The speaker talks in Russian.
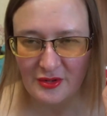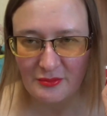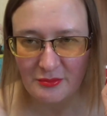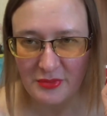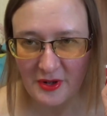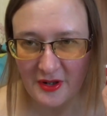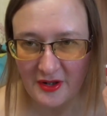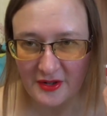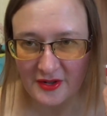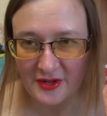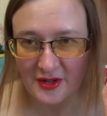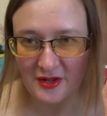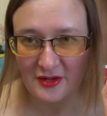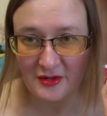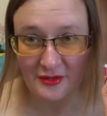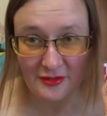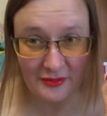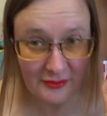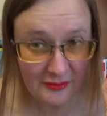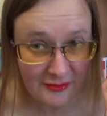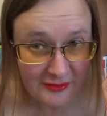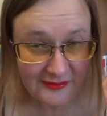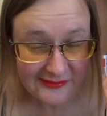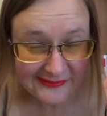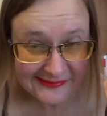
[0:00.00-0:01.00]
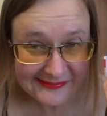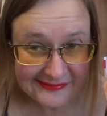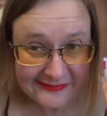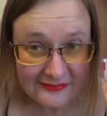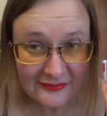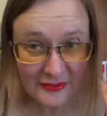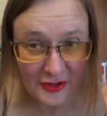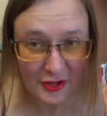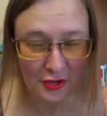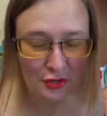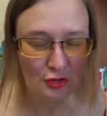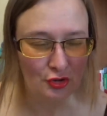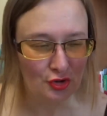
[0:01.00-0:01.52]
пока ты
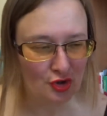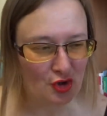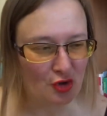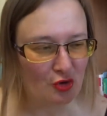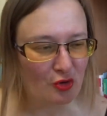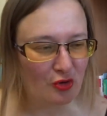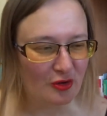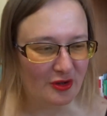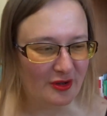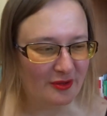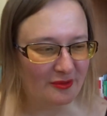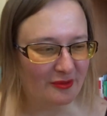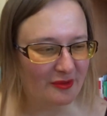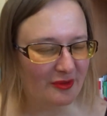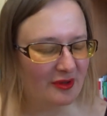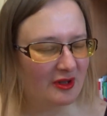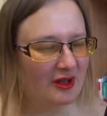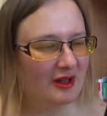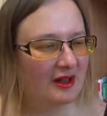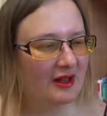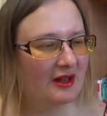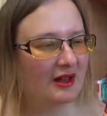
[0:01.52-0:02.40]
трешь голову